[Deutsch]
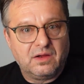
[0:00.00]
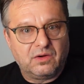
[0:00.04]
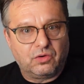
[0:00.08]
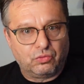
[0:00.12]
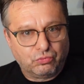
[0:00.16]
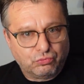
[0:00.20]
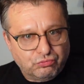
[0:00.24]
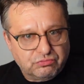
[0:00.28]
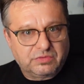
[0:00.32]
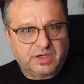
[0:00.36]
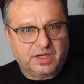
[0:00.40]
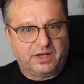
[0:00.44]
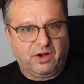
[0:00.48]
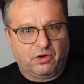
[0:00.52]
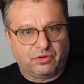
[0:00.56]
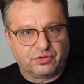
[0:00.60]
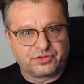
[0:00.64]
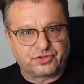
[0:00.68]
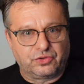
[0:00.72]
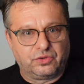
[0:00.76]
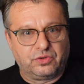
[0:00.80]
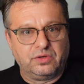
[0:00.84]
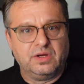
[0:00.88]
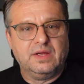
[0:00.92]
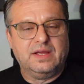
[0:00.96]
Und
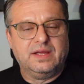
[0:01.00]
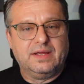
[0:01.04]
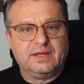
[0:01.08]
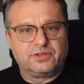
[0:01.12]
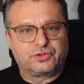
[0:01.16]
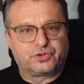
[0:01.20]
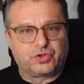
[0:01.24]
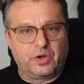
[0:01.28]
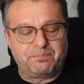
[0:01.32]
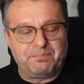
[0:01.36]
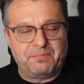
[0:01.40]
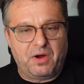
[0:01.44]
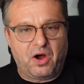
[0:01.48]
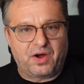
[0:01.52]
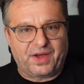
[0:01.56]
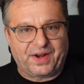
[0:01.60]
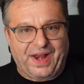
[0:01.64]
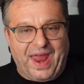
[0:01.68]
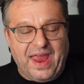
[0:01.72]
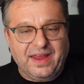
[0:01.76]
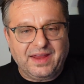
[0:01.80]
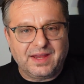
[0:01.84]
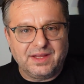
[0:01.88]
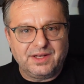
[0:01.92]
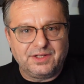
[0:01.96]
genauso sollte man auch
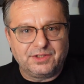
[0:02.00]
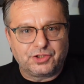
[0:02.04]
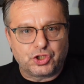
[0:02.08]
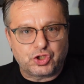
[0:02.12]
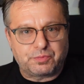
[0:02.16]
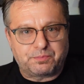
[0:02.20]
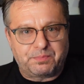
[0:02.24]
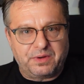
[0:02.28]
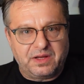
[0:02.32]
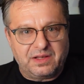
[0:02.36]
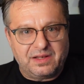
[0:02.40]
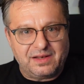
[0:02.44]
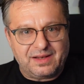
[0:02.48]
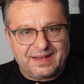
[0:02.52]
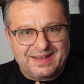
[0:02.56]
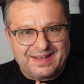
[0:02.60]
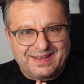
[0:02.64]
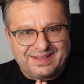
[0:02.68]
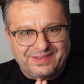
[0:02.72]
reingehen in das Spiel.